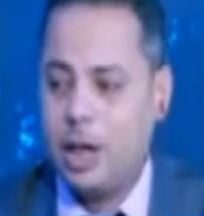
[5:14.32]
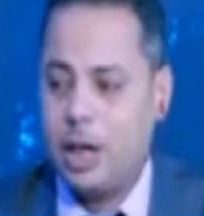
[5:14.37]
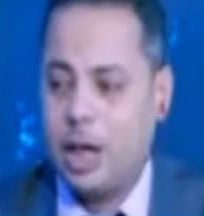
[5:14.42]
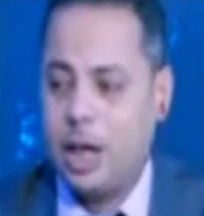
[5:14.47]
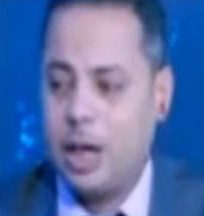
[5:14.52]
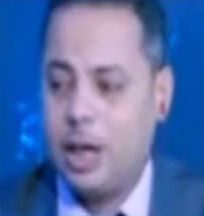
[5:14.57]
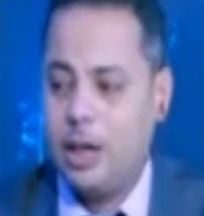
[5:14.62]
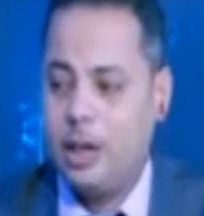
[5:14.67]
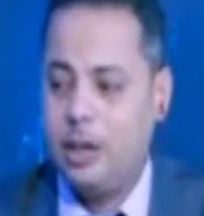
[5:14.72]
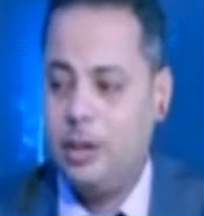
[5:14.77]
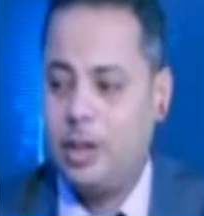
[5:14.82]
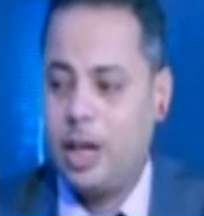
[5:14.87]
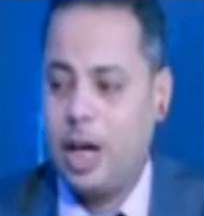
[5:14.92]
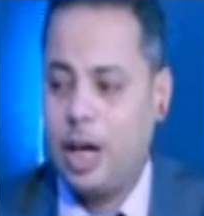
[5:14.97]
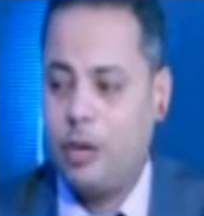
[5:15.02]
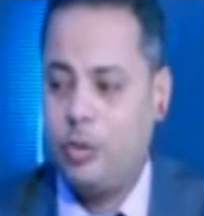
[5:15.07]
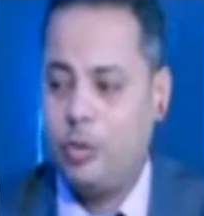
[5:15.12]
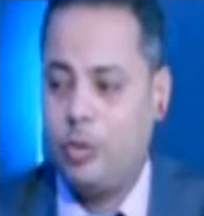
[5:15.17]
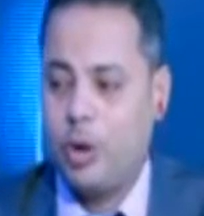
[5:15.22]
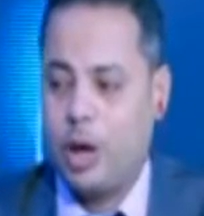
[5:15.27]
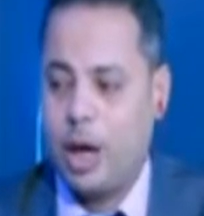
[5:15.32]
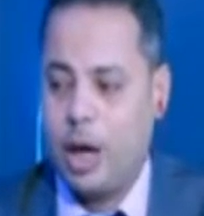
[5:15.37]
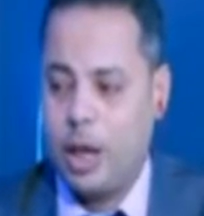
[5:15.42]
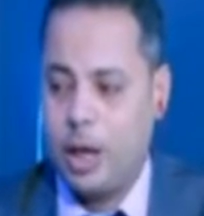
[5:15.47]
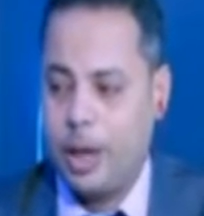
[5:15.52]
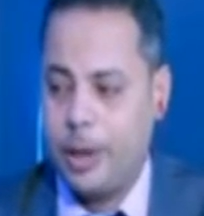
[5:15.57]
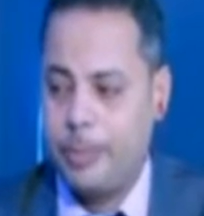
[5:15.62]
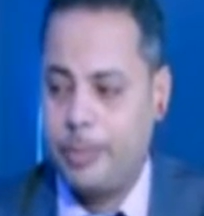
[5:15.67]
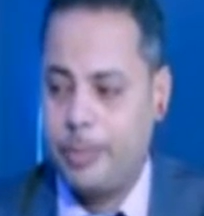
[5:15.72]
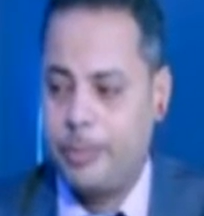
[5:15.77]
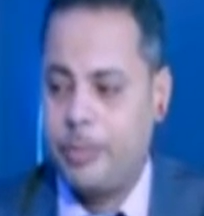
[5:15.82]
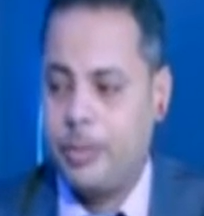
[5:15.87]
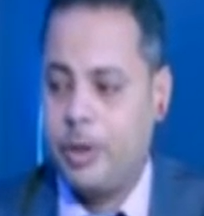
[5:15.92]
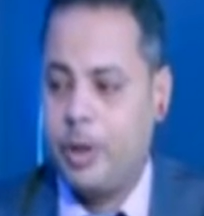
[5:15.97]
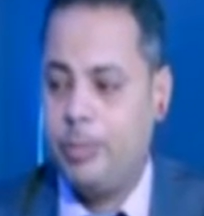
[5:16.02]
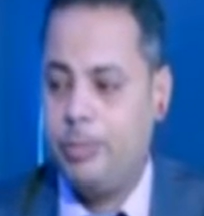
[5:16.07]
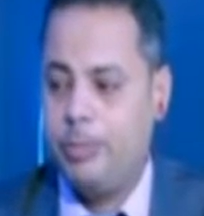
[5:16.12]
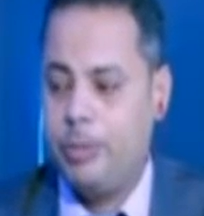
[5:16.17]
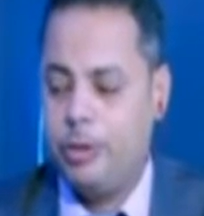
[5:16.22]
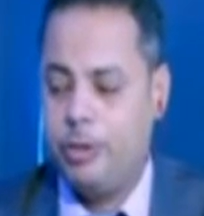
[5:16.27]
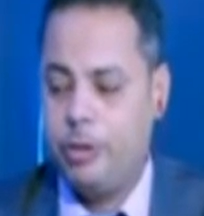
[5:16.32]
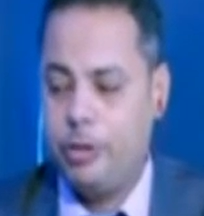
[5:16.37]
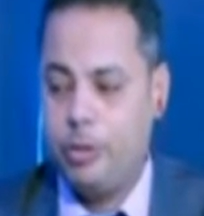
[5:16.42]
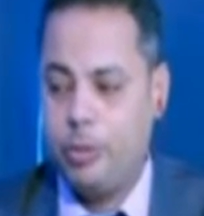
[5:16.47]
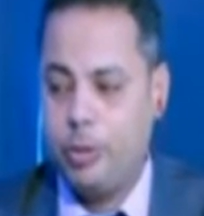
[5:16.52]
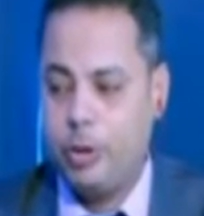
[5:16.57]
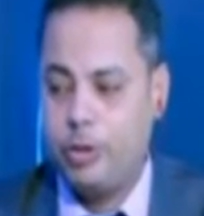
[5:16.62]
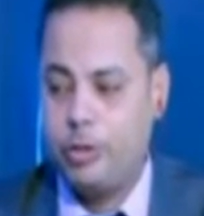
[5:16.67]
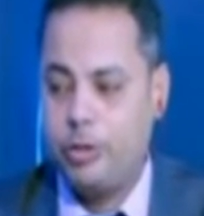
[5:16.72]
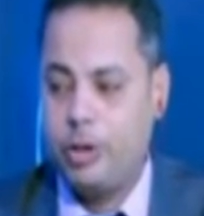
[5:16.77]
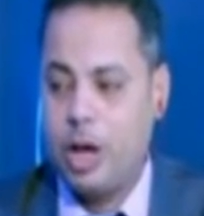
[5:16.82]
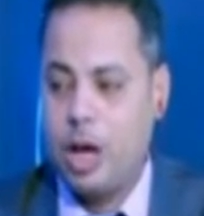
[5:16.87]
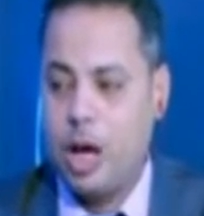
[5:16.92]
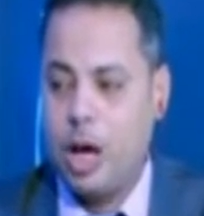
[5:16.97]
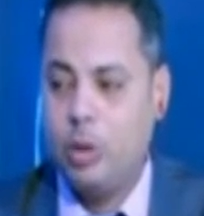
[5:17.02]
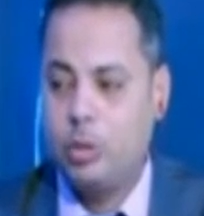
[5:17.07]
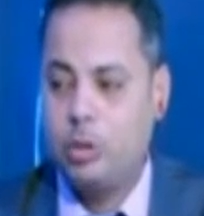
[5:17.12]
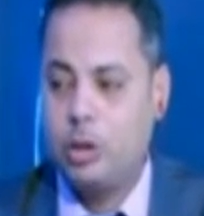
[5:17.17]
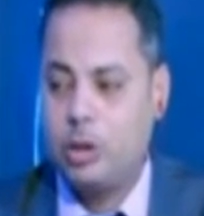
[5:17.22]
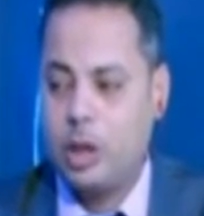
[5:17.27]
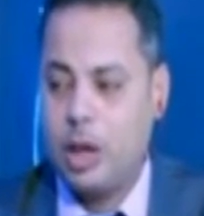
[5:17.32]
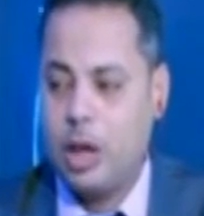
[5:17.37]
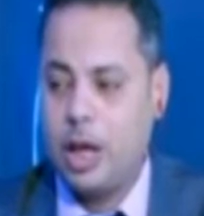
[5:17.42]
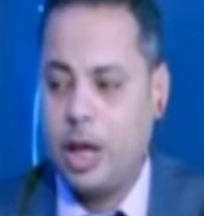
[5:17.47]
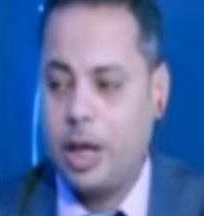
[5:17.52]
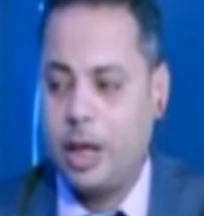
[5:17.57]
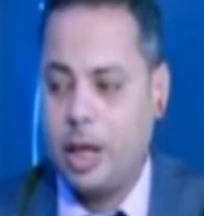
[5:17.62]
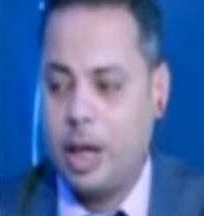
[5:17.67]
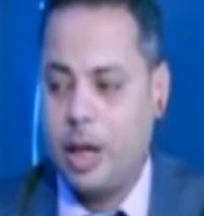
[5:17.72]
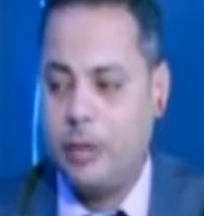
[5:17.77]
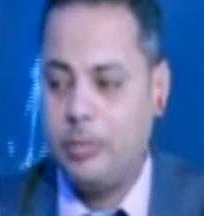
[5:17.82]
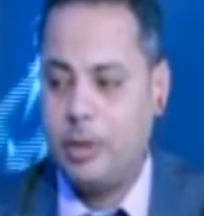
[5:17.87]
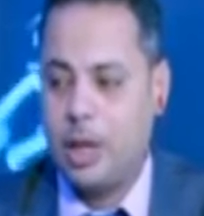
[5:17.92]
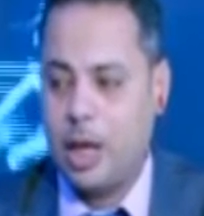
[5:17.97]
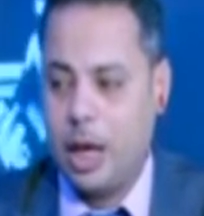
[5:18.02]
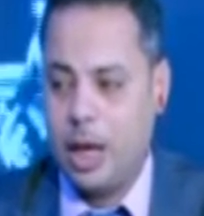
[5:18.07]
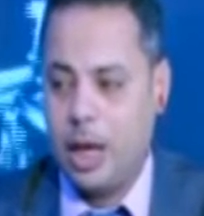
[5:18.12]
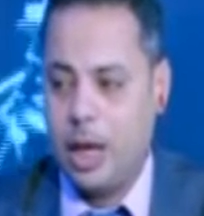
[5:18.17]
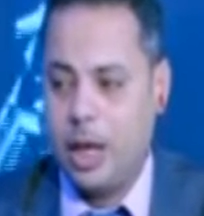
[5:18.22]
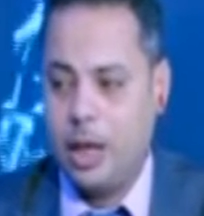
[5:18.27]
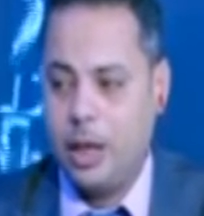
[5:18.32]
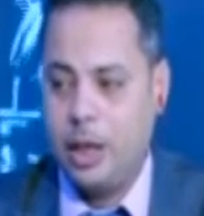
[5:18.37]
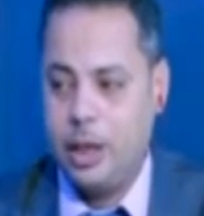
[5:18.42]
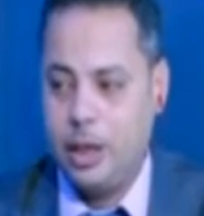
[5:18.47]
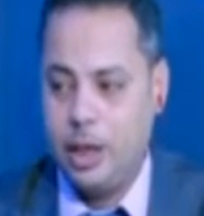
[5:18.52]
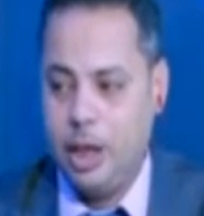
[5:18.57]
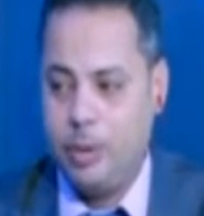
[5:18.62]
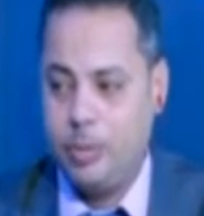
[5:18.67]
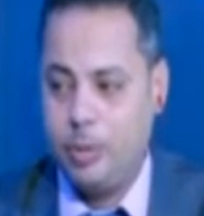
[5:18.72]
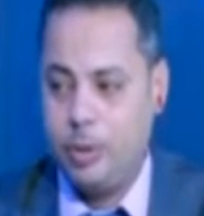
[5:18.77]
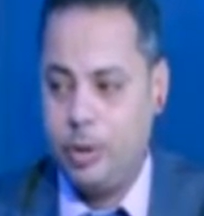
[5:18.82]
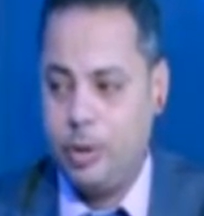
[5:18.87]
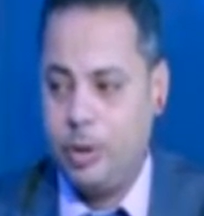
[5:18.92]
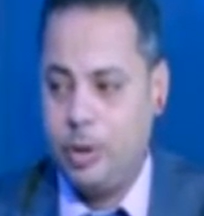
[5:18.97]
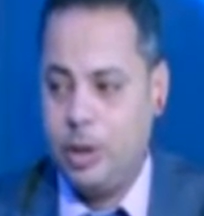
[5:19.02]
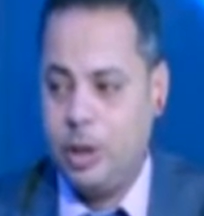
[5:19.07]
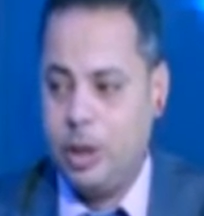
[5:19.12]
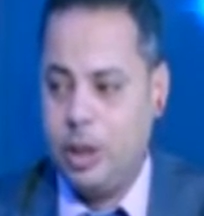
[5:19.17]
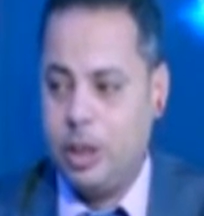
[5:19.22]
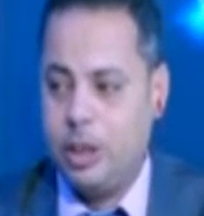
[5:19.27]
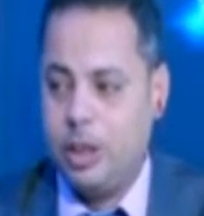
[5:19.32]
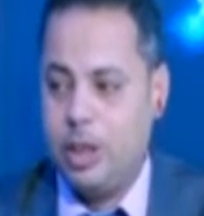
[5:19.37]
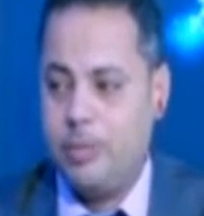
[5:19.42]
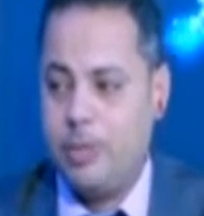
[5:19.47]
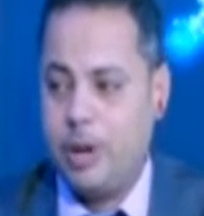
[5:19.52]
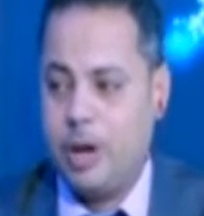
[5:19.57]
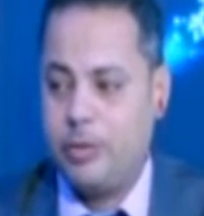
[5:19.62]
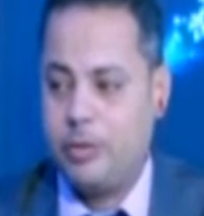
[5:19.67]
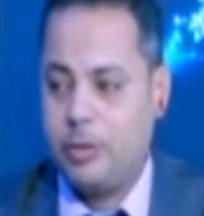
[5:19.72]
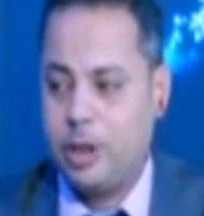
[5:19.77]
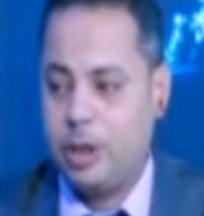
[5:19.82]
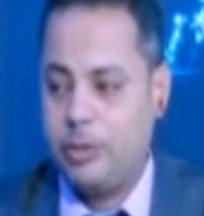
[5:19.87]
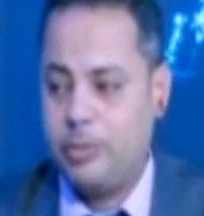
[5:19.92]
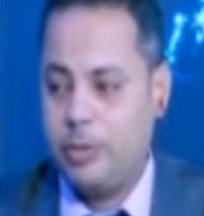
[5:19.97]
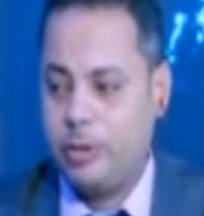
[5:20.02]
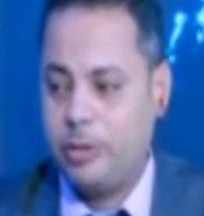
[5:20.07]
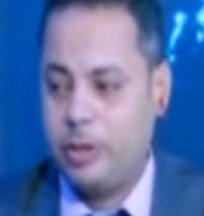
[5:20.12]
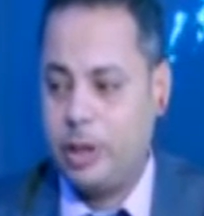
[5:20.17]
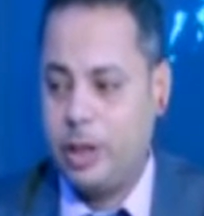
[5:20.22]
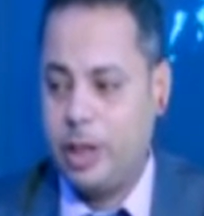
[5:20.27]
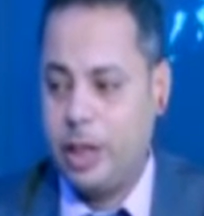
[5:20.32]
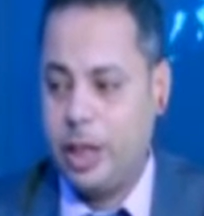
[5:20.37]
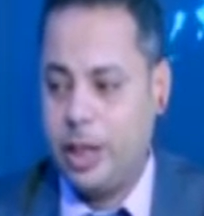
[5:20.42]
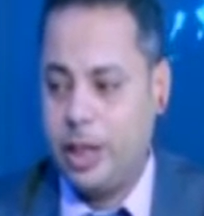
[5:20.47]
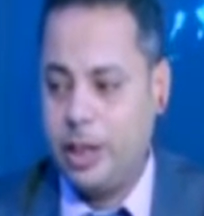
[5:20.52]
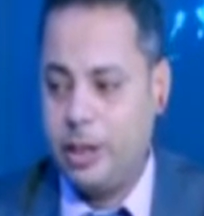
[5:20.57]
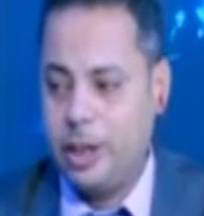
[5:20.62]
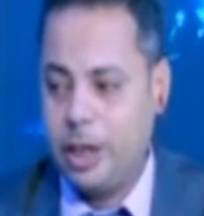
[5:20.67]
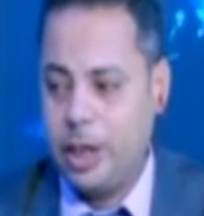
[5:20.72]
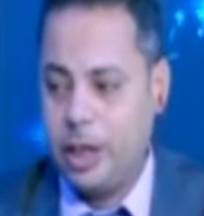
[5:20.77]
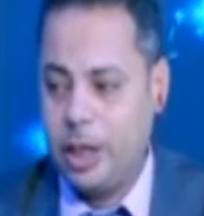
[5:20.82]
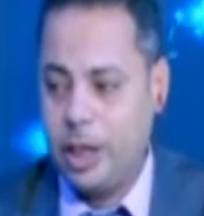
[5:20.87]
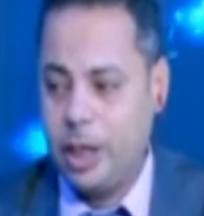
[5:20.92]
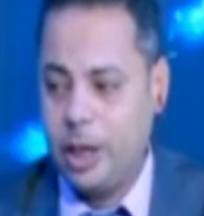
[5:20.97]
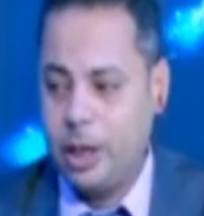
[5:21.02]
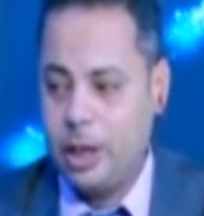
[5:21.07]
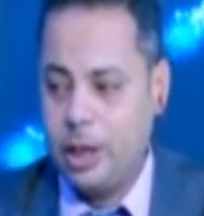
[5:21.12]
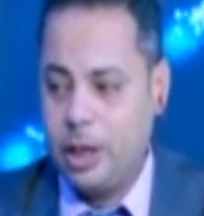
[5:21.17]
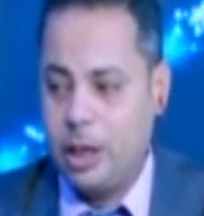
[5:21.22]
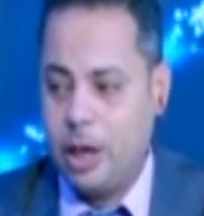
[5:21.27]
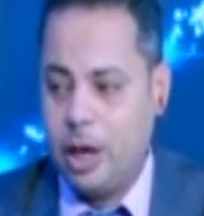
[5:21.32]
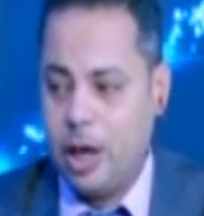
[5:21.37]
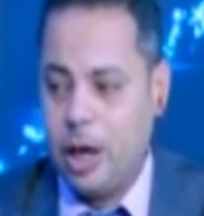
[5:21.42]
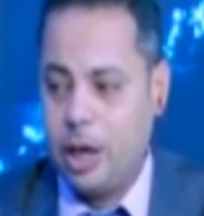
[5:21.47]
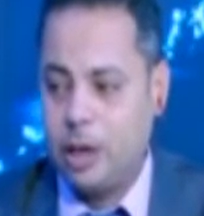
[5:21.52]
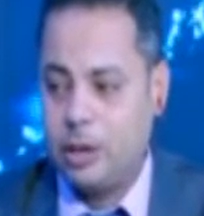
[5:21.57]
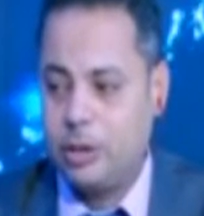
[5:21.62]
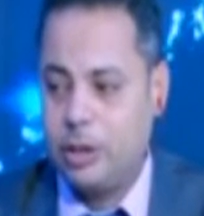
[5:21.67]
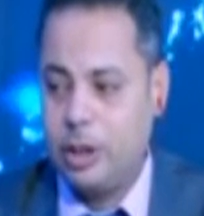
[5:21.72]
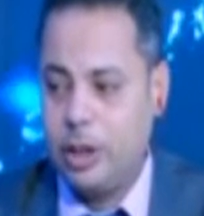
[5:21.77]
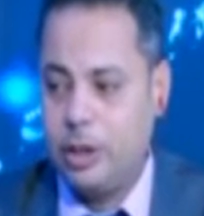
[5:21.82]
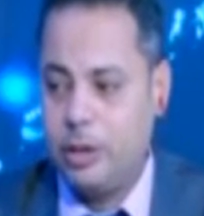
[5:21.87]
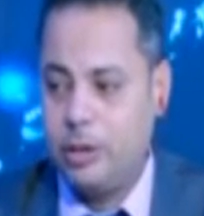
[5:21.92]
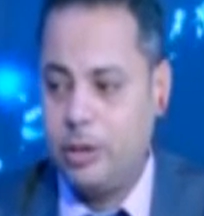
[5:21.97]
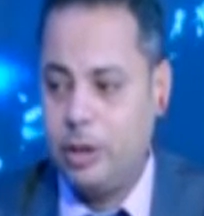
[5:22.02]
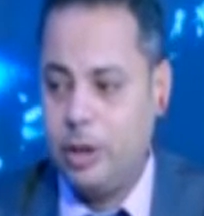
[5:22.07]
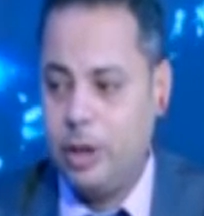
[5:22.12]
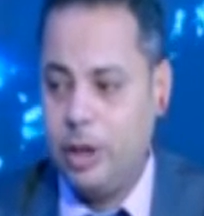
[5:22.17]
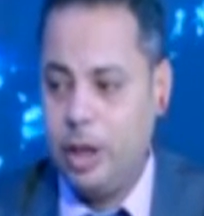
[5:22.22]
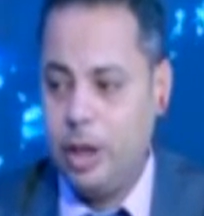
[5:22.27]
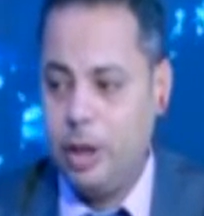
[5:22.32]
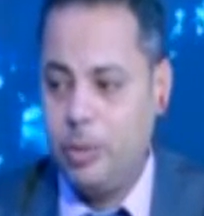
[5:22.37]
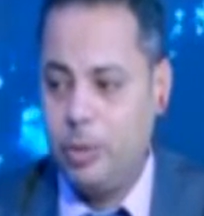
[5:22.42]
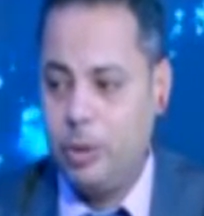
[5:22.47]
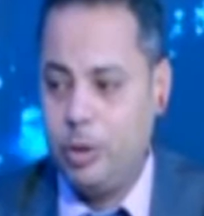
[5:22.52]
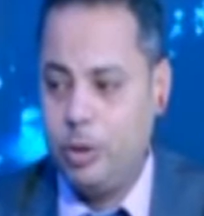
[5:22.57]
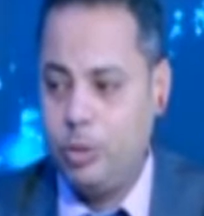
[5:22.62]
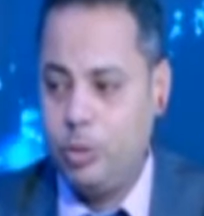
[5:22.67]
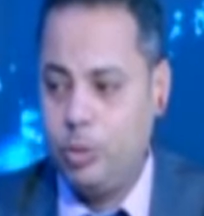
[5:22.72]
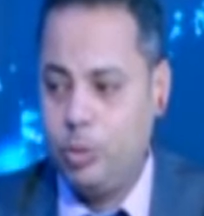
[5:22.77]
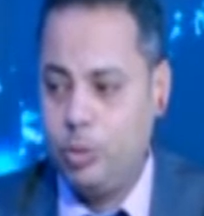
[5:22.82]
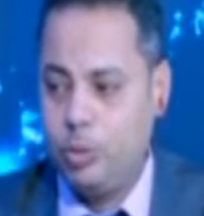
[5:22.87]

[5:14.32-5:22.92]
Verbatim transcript: اللي انت عايزه على مسج بوكس او تطلع الكلام ده على ليبل يبقى هفترض مثلا ان انا جيت هنا كده حطيت ليبل 2